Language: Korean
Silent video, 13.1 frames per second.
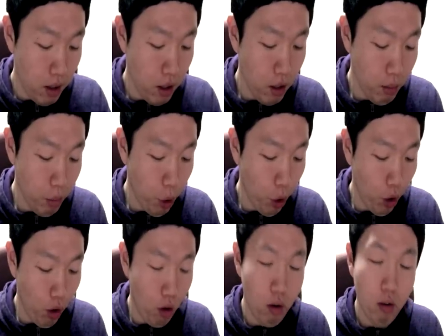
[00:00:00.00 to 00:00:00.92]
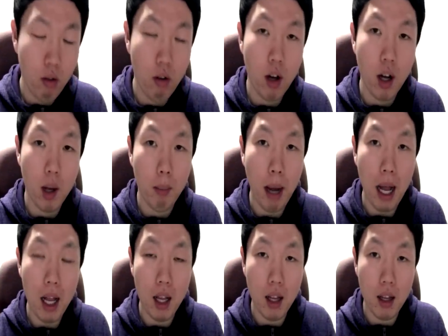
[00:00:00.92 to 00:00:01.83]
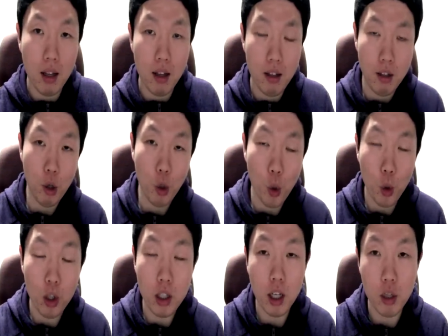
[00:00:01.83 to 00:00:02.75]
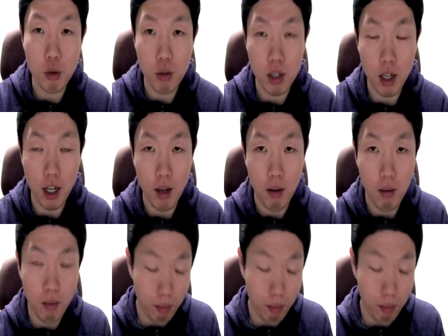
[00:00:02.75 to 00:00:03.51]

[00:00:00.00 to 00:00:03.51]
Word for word: 여 뭐로 발 여기 요런 데 생길 수도 있잖아요.